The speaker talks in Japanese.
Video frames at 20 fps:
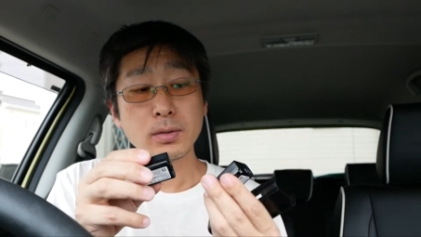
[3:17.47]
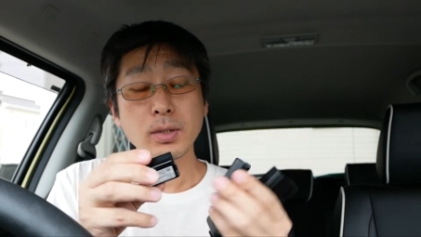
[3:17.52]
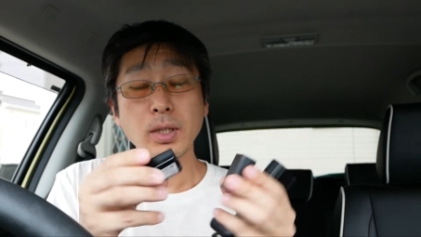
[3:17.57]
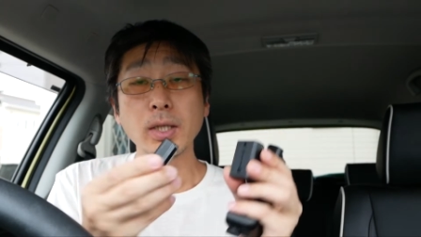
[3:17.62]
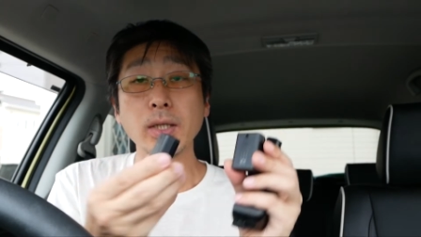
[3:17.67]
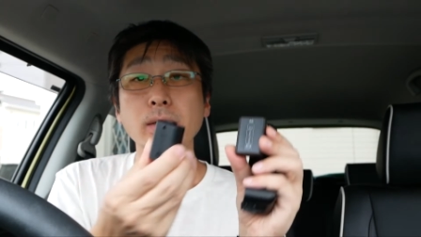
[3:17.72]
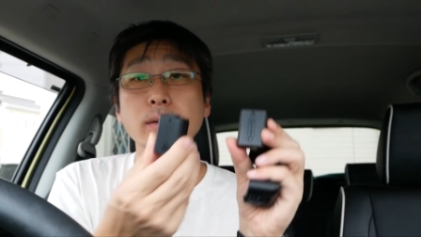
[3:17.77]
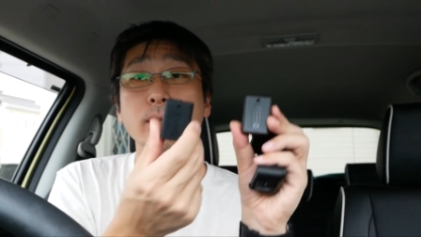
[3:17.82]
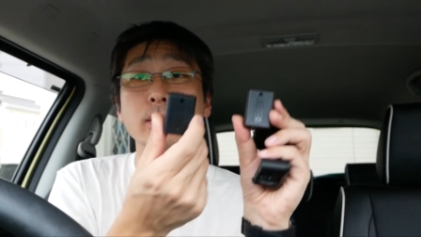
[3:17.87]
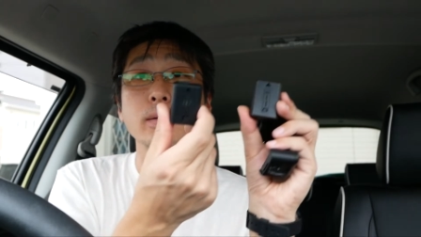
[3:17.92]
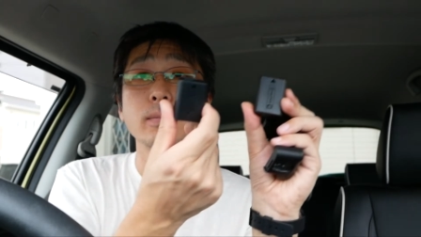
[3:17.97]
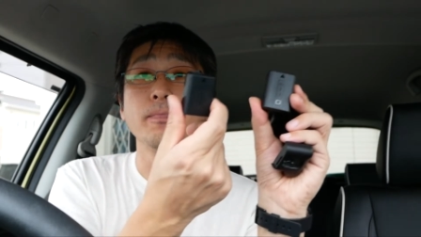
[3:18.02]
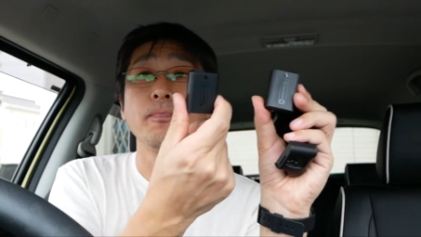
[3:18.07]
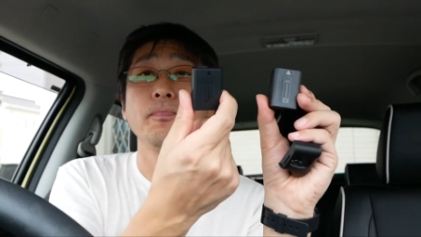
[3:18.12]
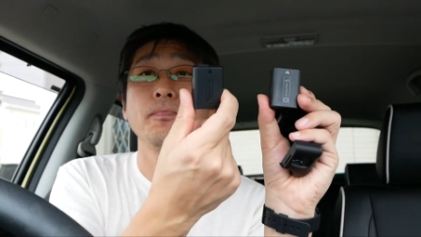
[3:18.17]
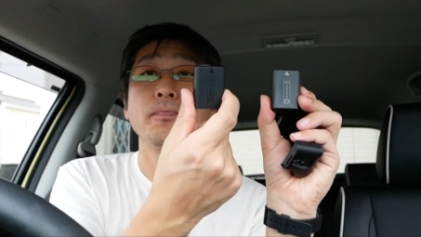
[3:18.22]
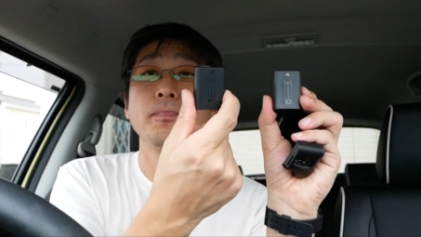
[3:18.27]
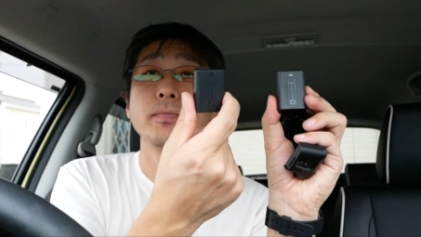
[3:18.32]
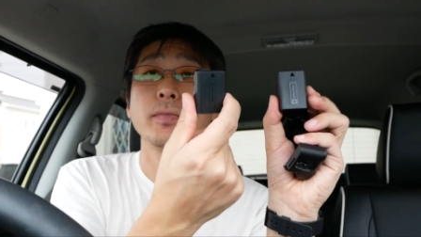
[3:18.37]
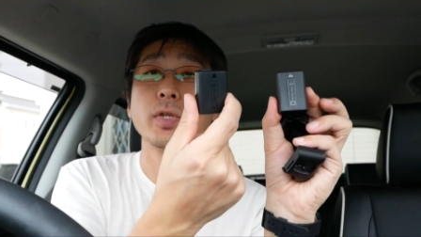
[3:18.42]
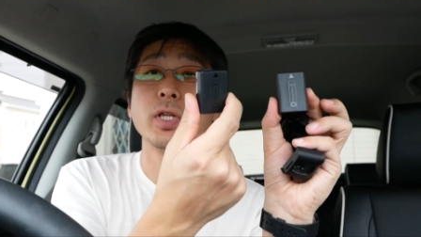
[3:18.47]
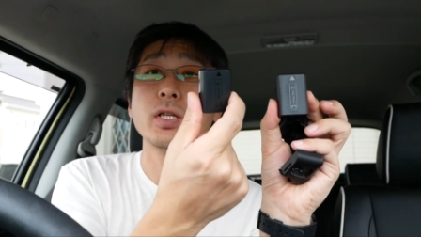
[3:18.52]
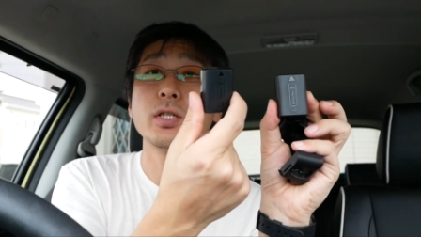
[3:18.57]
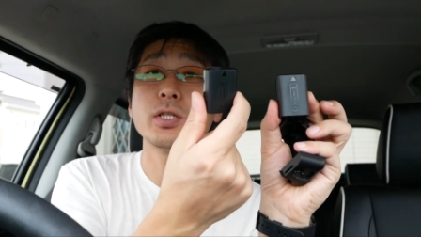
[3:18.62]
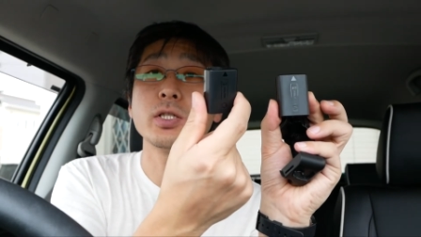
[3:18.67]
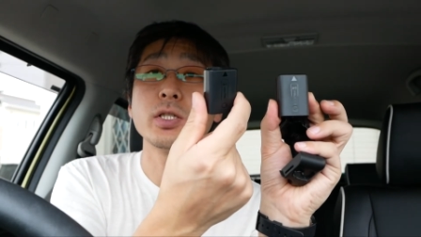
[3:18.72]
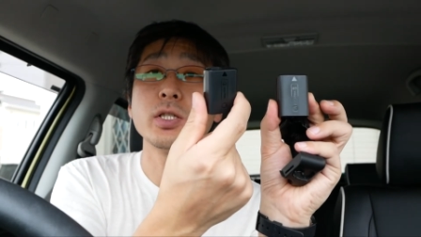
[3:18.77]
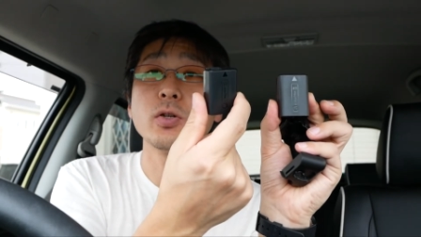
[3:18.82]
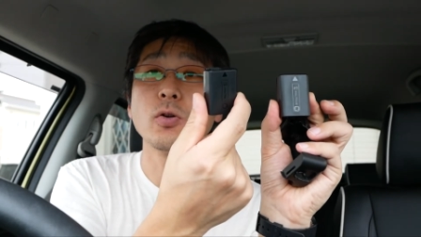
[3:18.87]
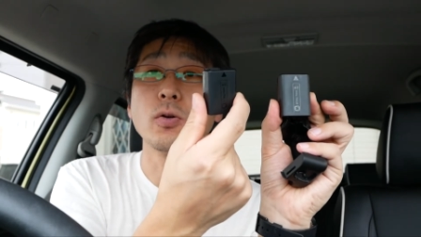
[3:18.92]
はい。電
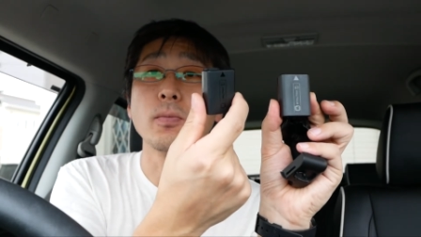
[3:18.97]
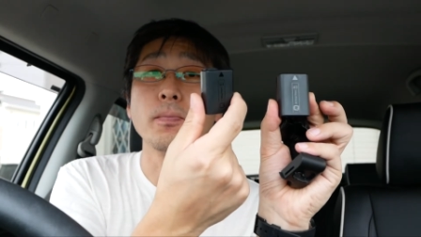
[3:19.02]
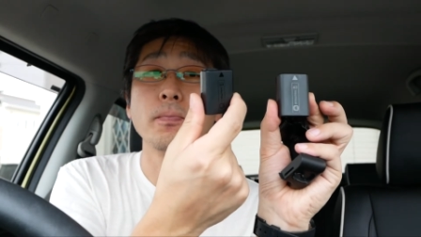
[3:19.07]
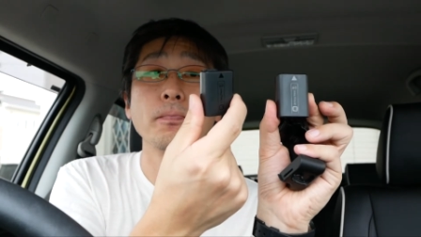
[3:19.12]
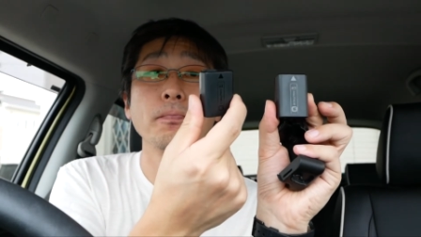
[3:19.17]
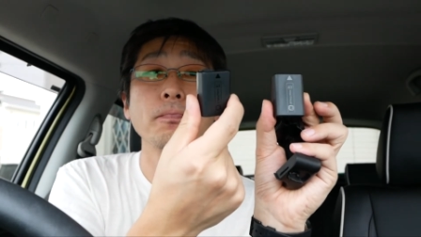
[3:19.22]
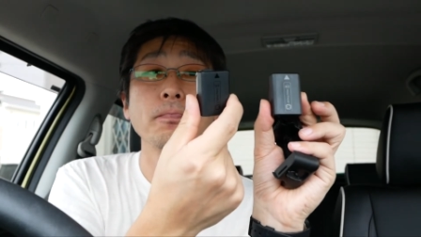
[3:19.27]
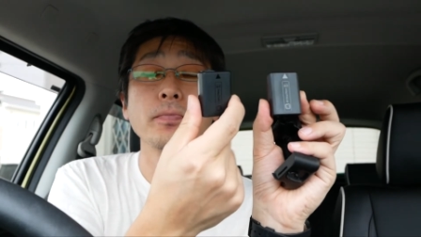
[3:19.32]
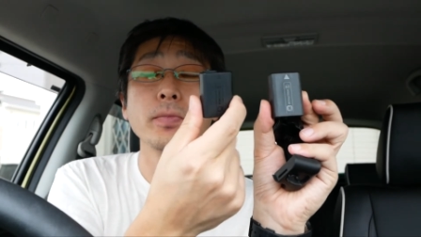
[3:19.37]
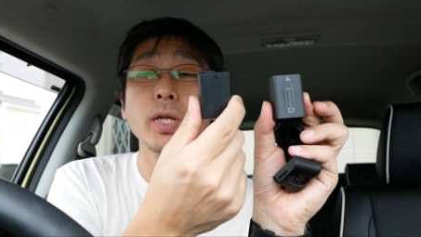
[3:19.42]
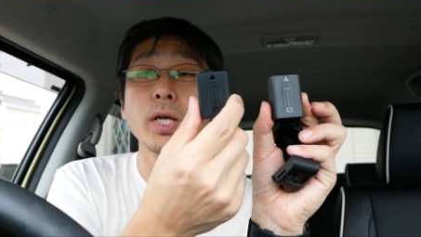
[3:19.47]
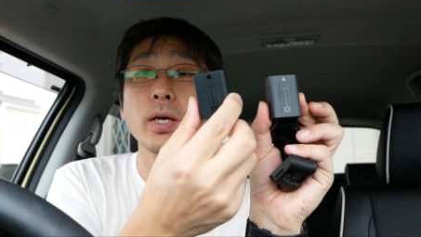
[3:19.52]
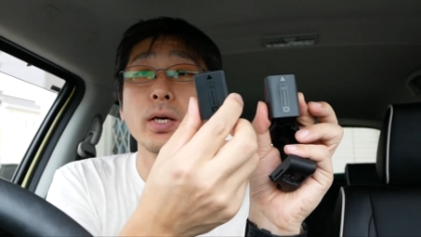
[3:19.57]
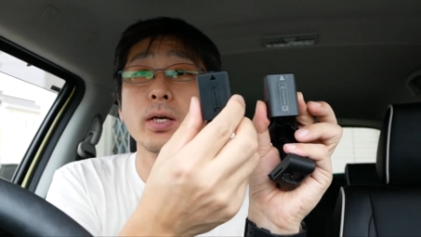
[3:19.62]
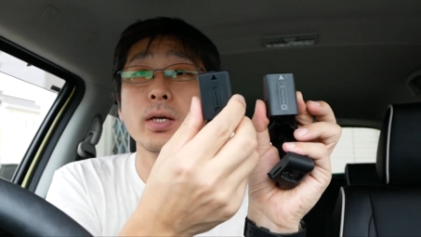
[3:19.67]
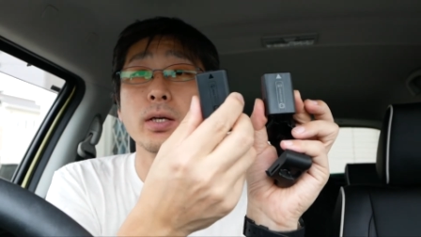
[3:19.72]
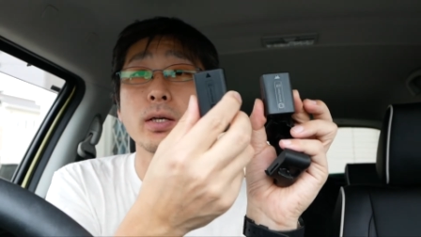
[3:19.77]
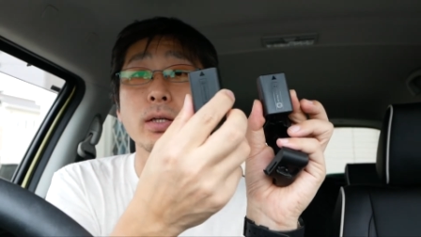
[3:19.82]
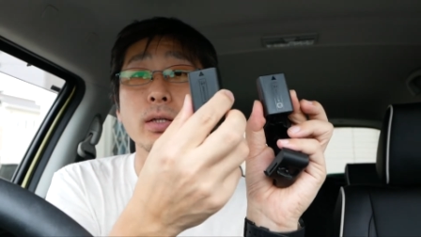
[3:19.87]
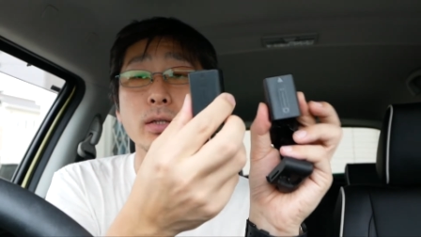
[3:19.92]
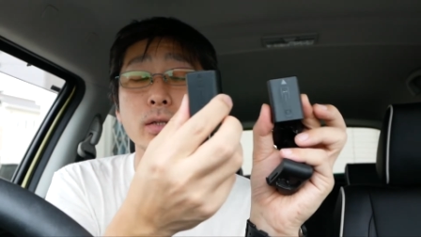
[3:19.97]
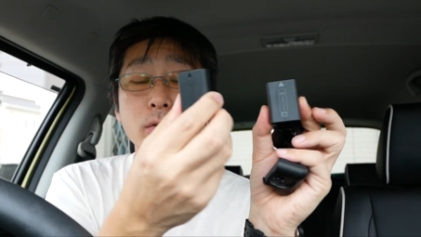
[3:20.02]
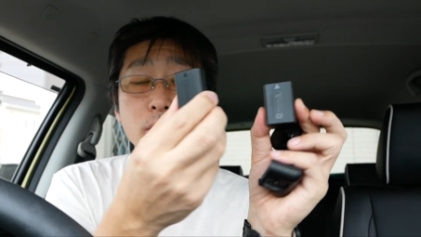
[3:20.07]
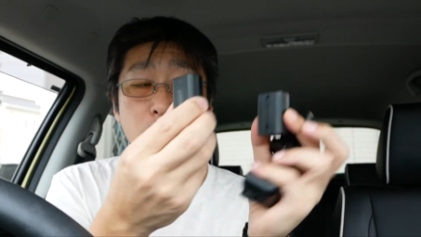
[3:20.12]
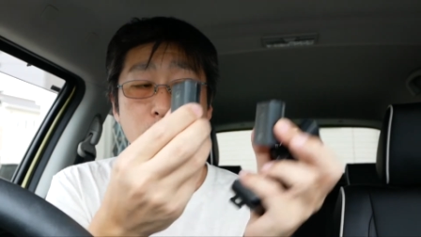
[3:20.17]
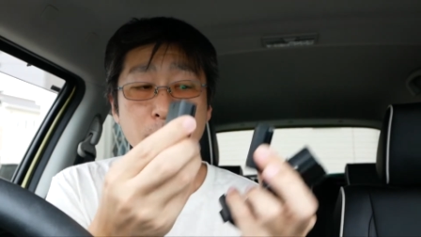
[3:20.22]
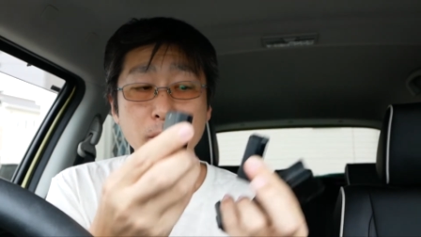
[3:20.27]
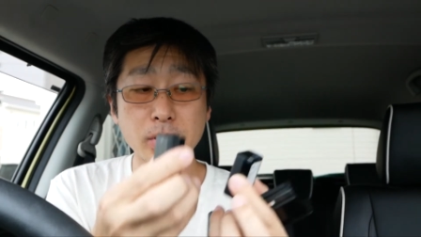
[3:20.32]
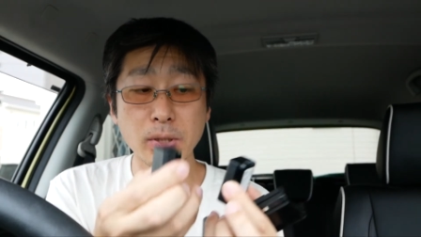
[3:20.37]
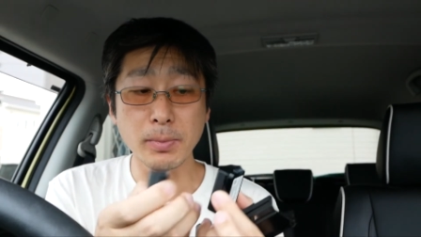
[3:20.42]
池2本、ね、
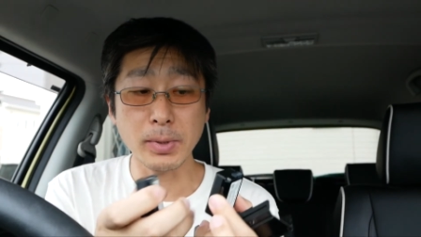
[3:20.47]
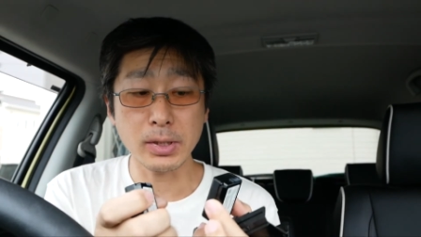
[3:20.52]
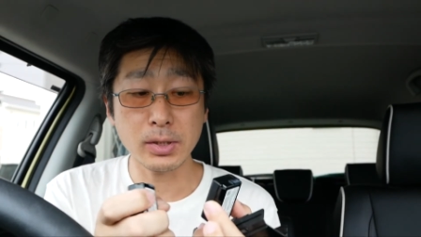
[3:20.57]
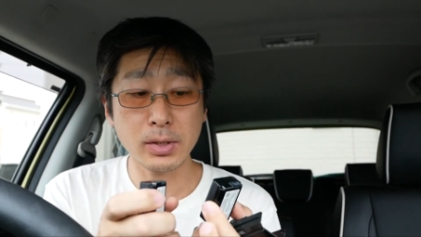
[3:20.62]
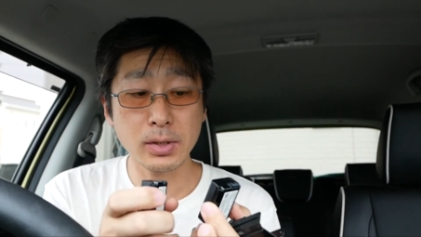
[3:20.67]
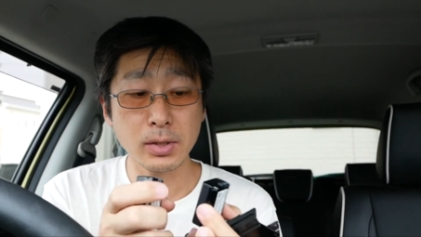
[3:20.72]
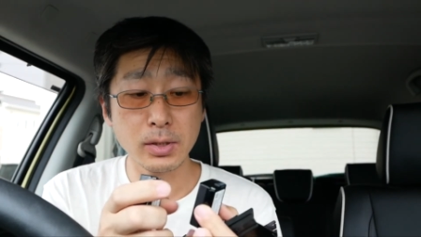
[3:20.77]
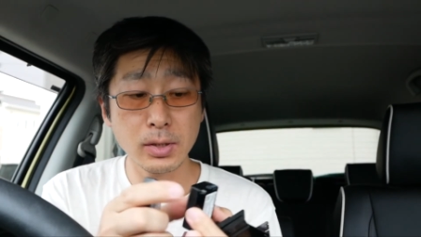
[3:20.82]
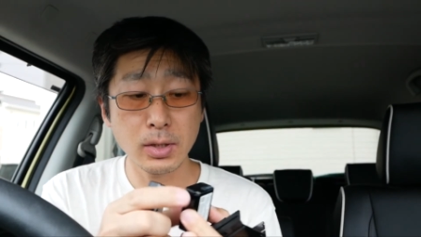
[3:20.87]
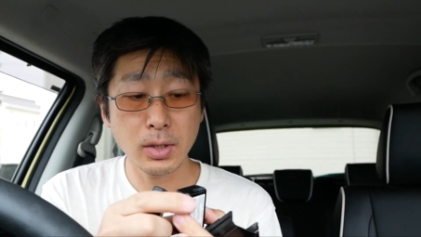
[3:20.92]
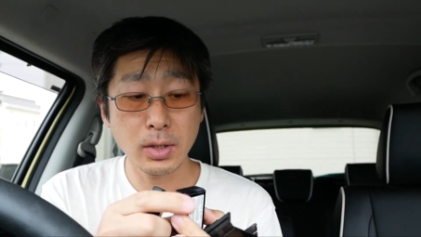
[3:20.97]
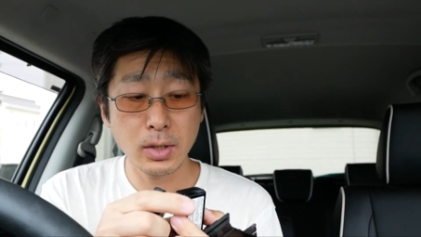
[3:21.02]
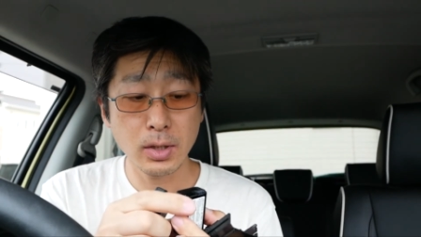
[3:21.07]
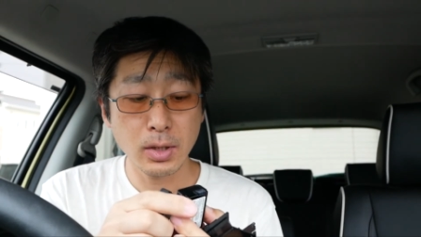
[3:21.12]
準備します。